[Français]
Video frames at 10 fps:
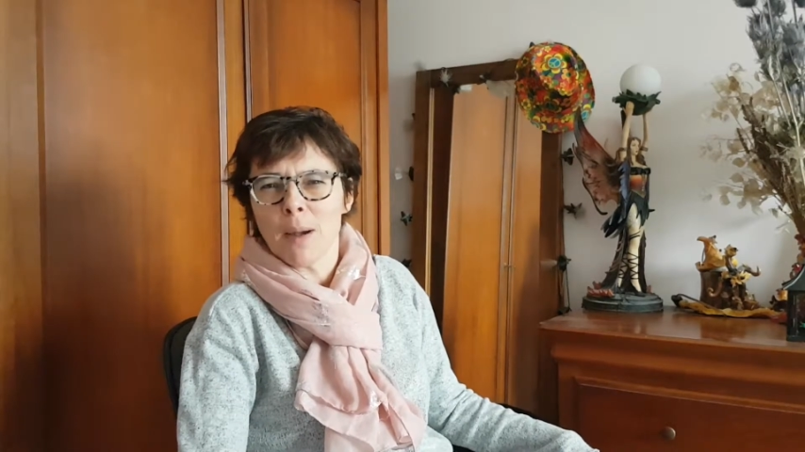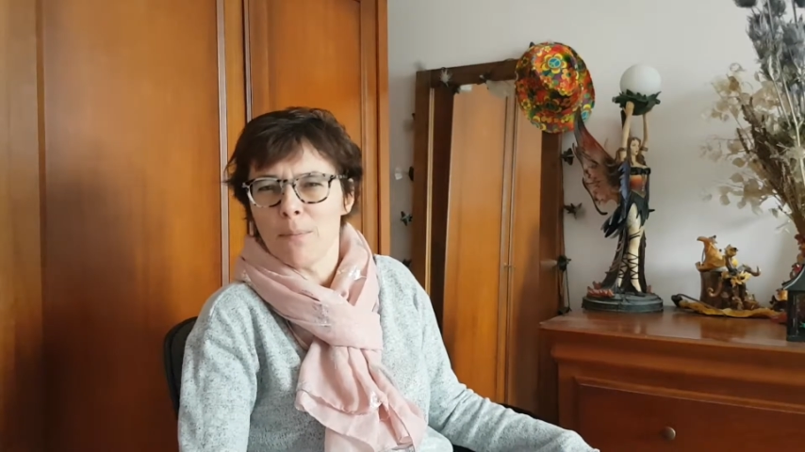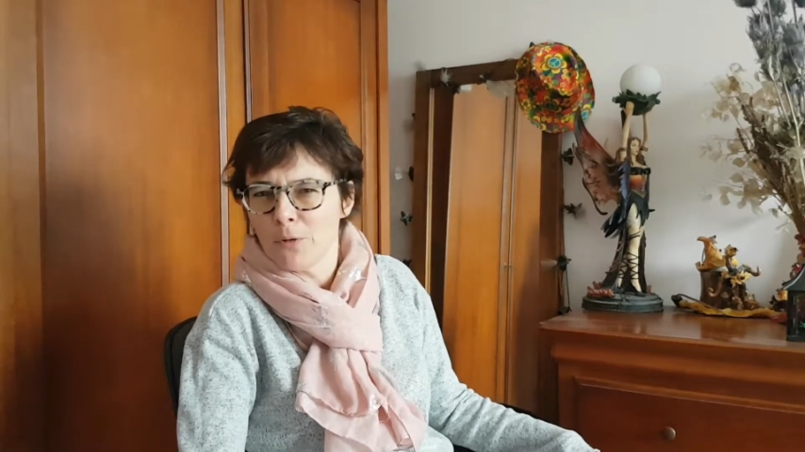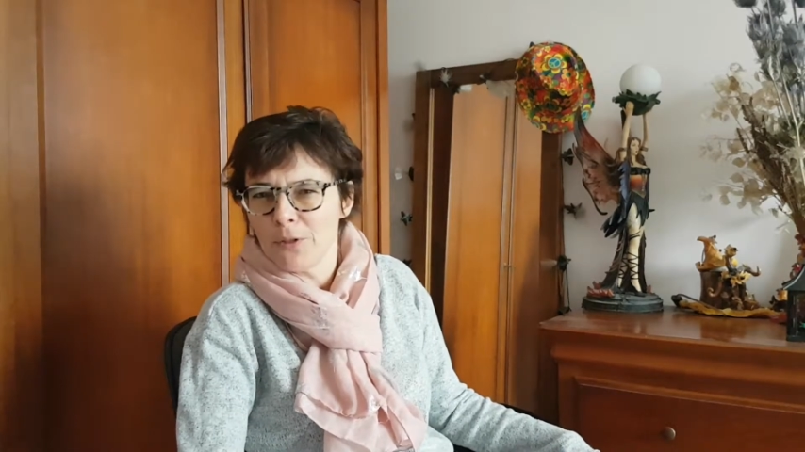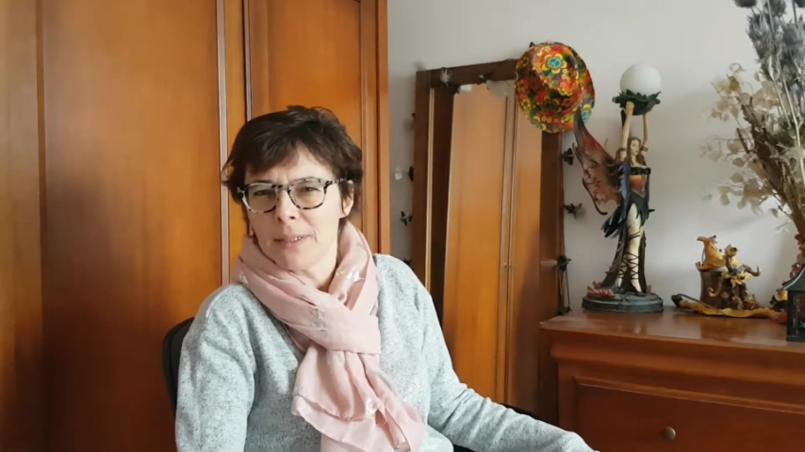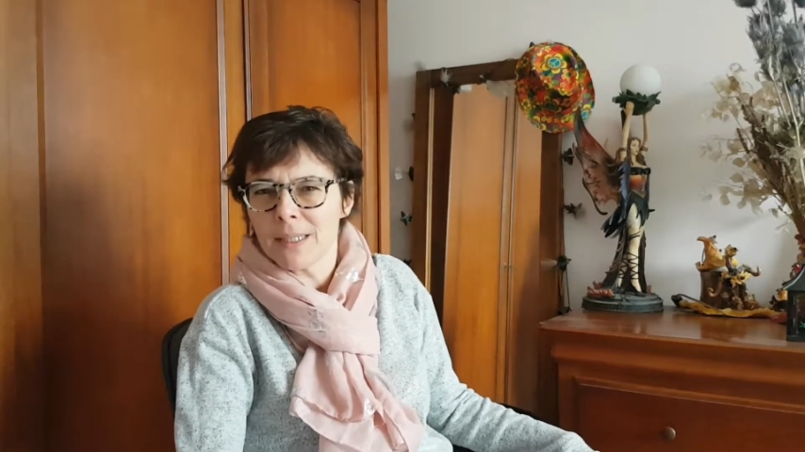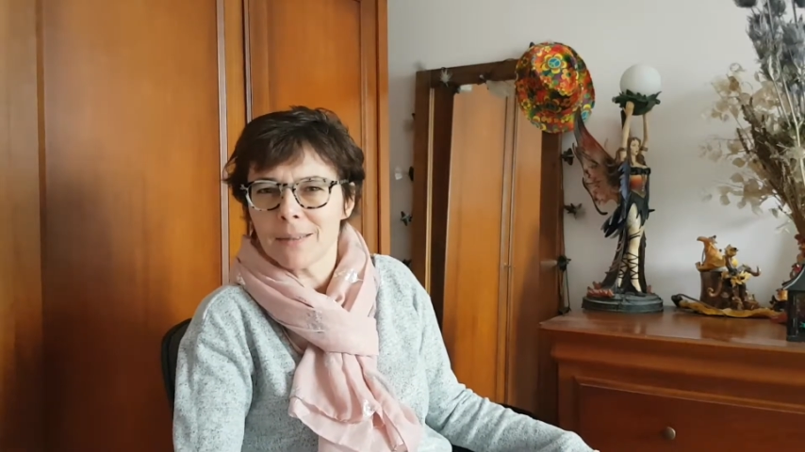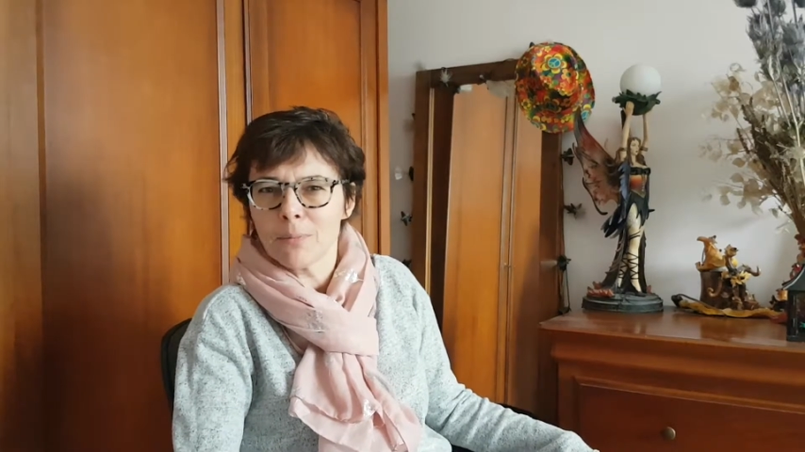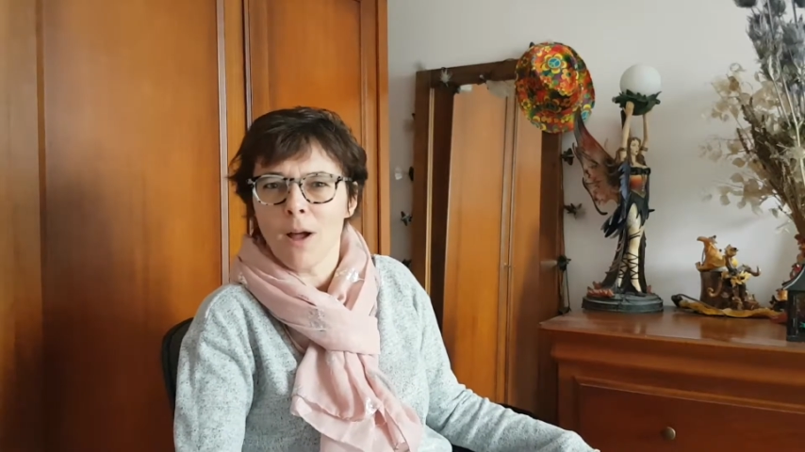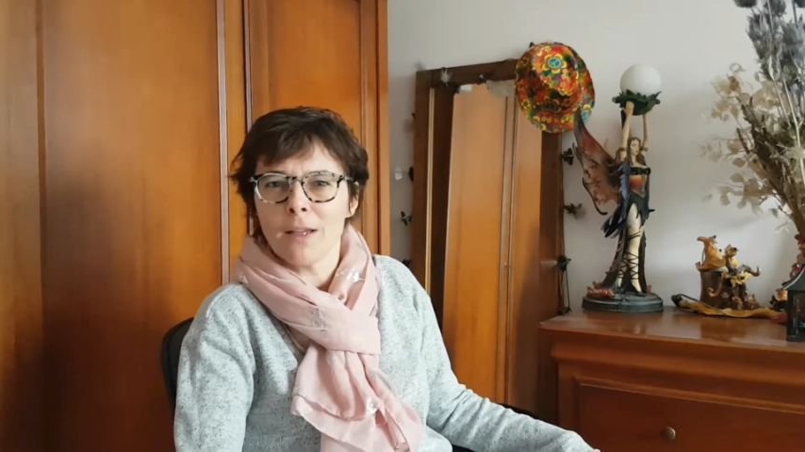ma petite
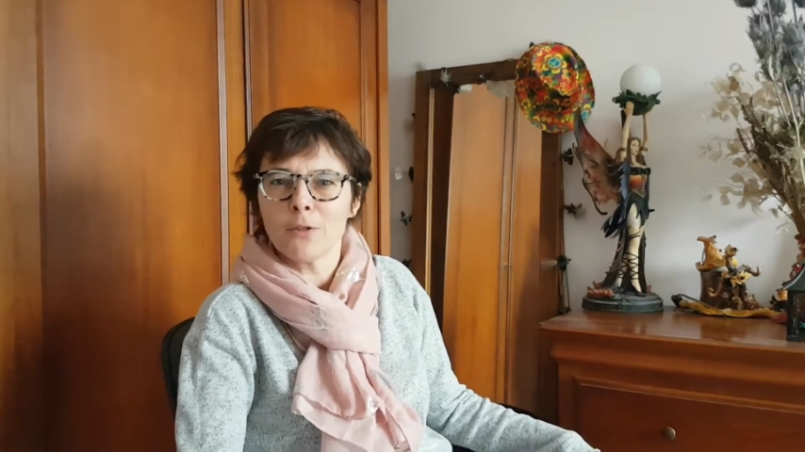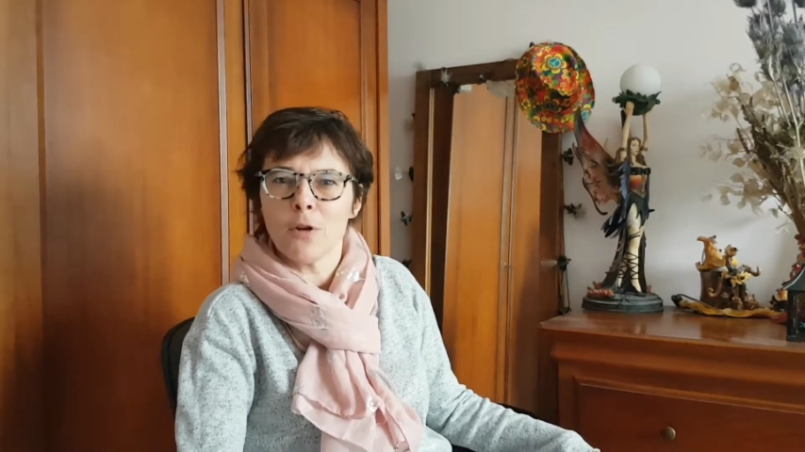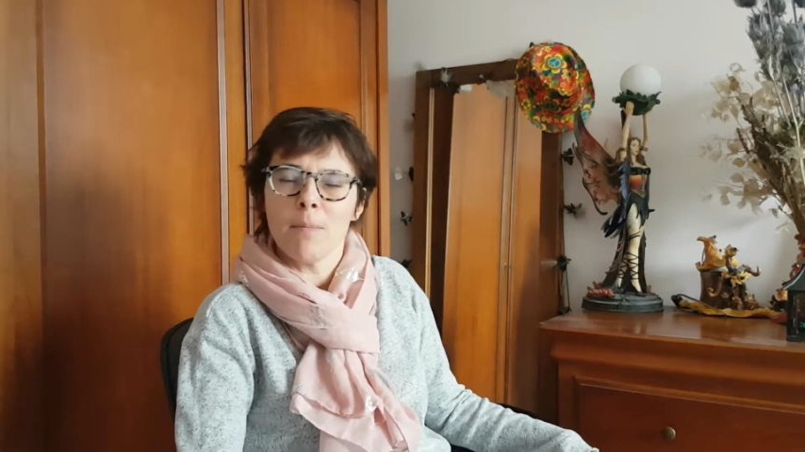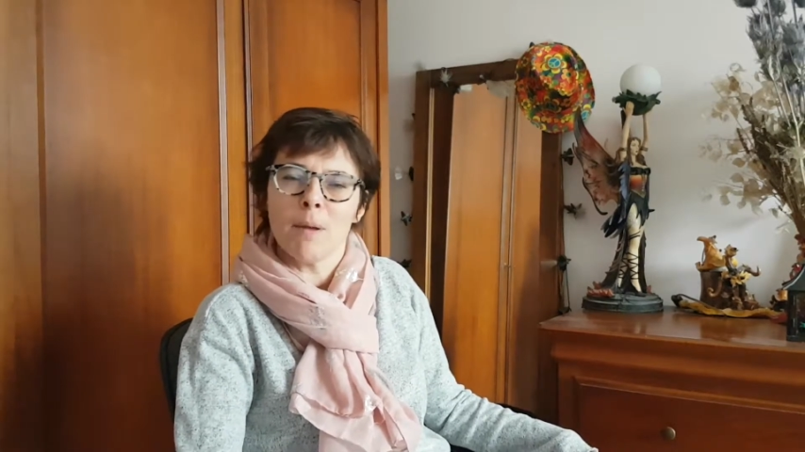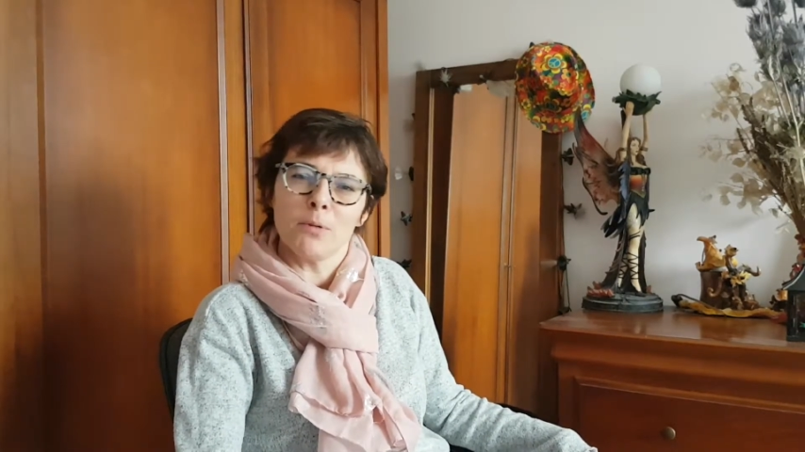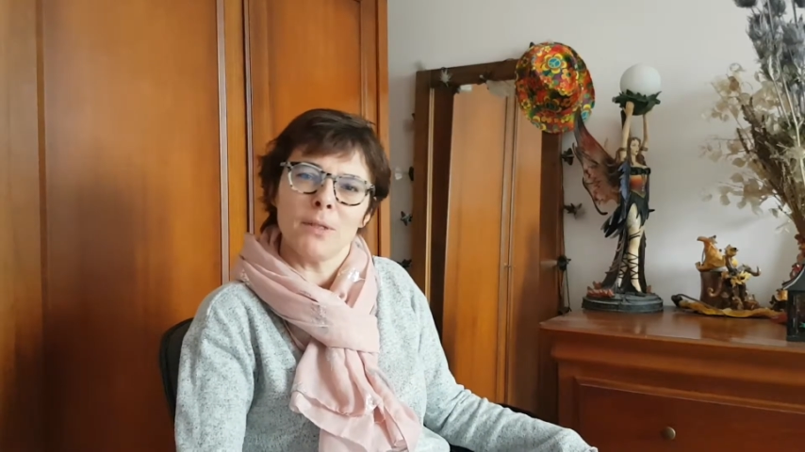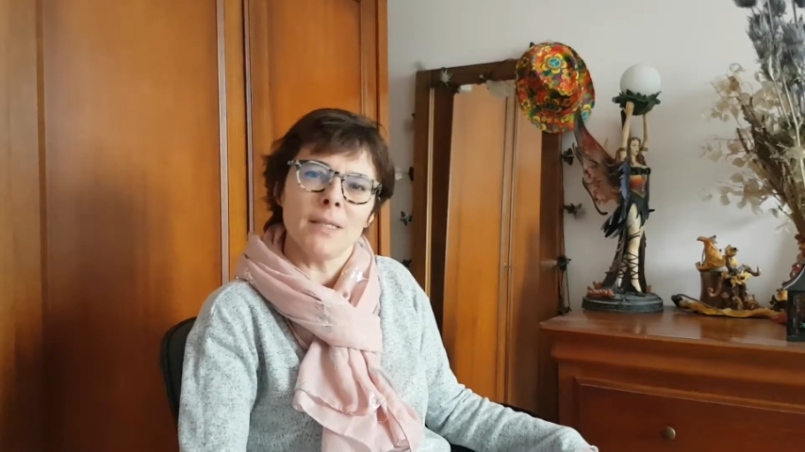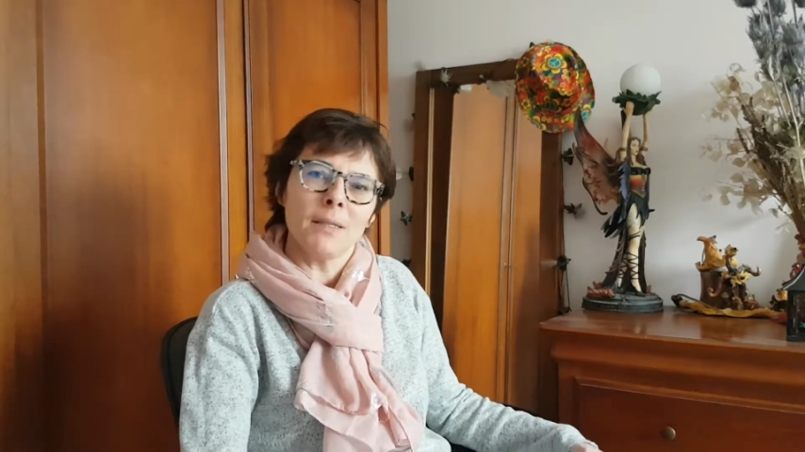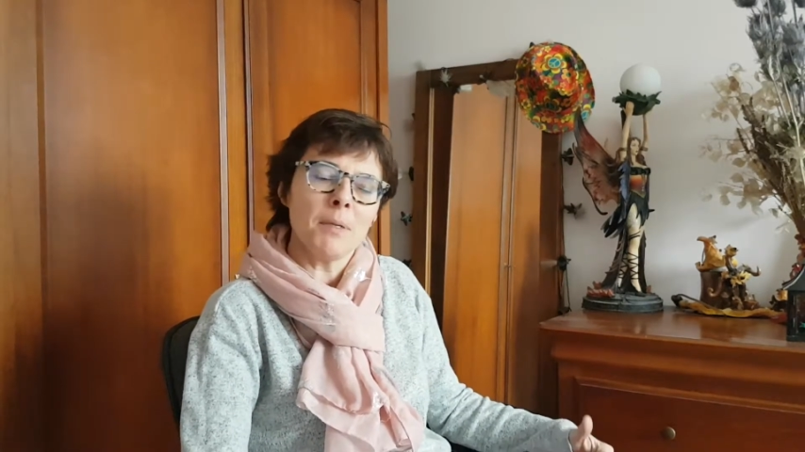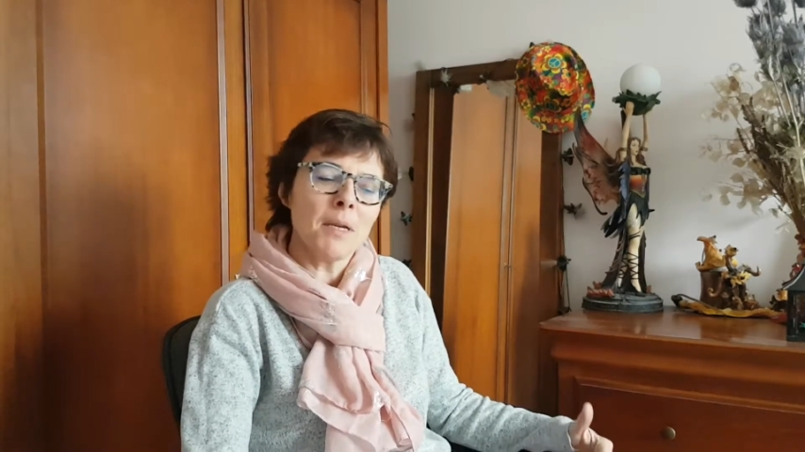exploration et mes
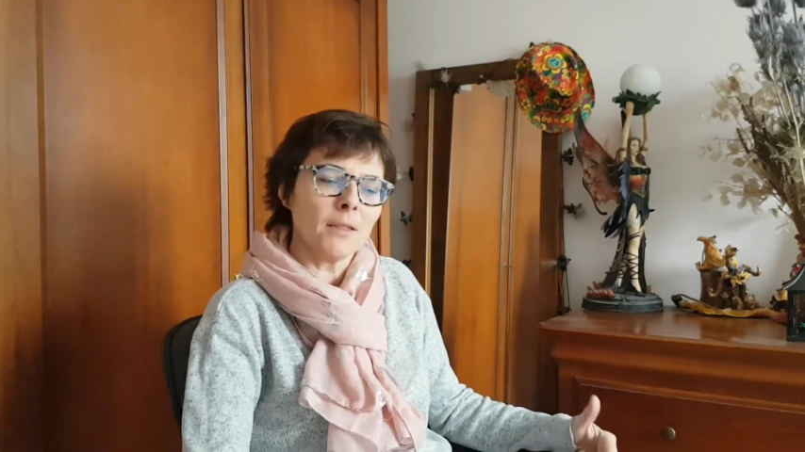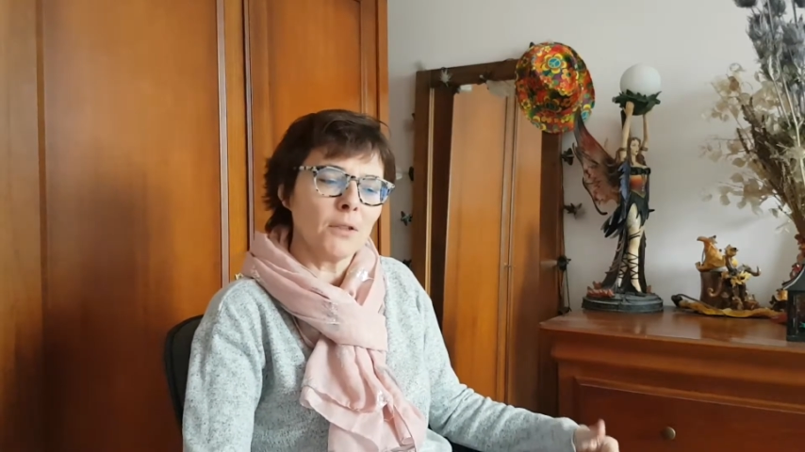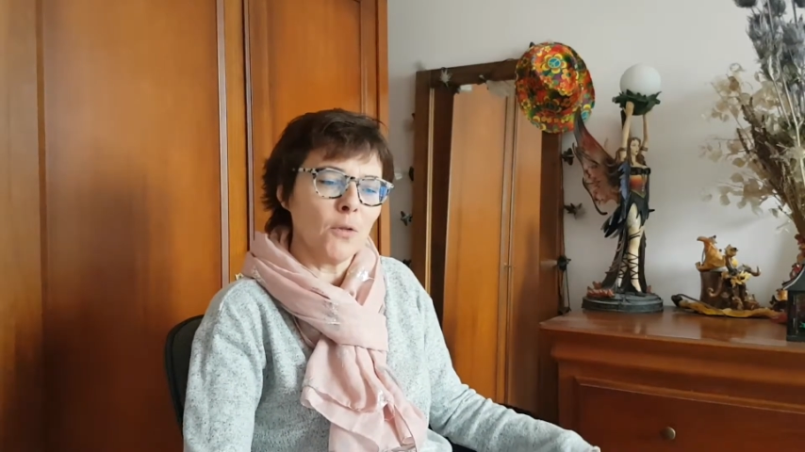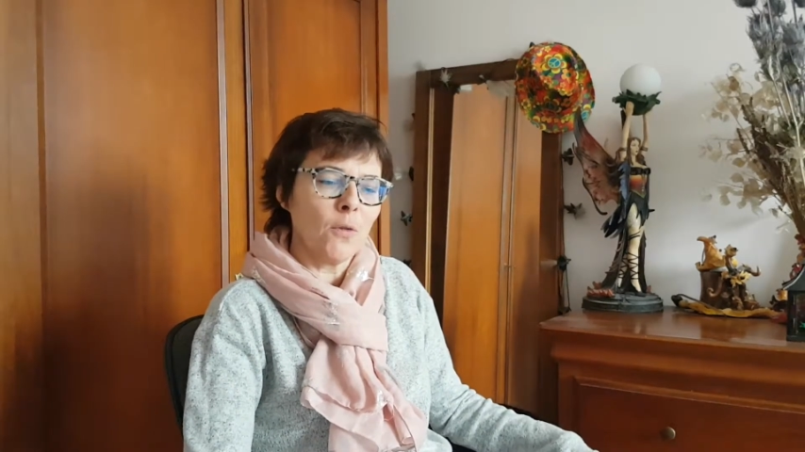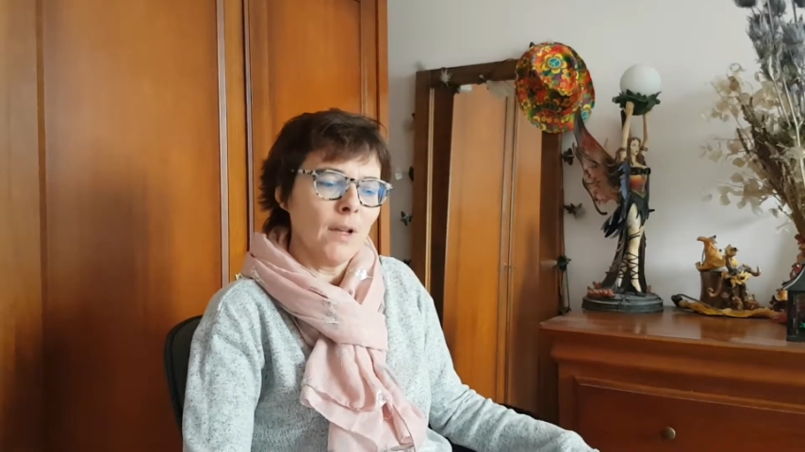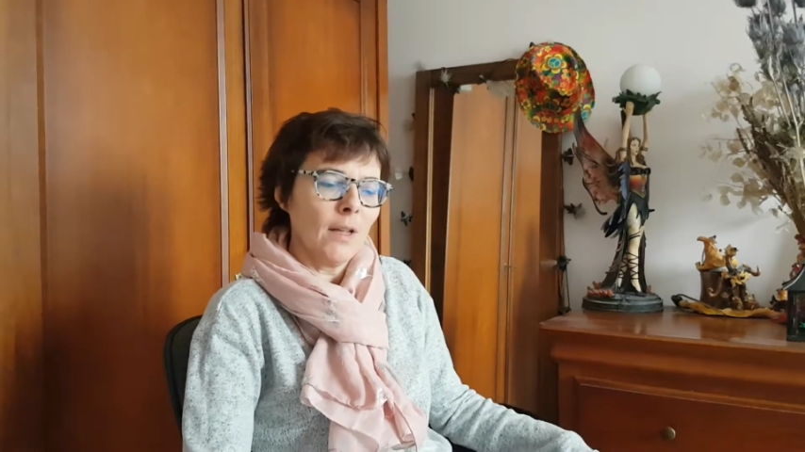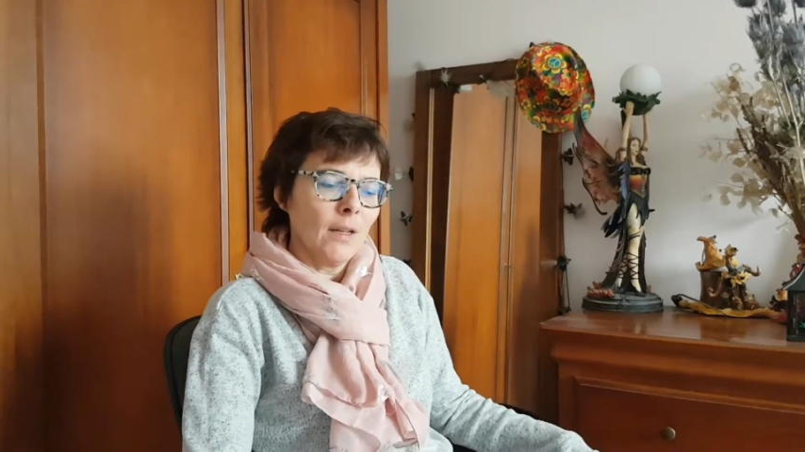petites explications